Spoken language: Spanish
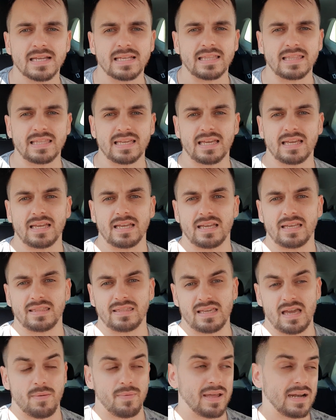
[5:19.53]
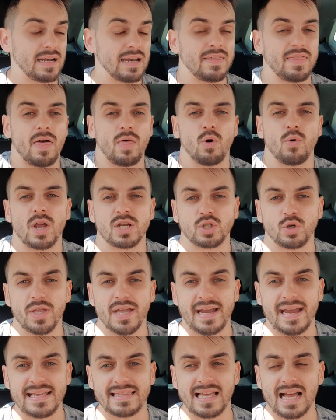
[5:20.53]
de, haberle dado unas
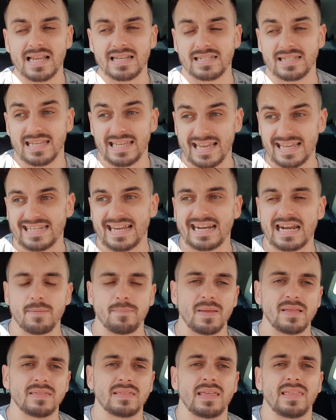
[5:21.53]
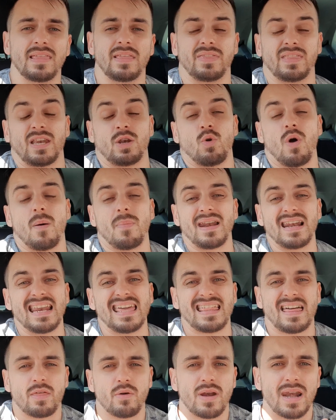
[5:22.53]
collejitas, sí que se arrepiente de, no
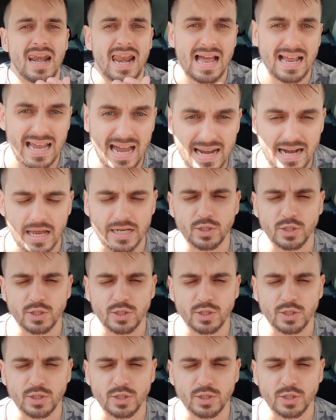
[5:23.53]
haberle dado en la cara.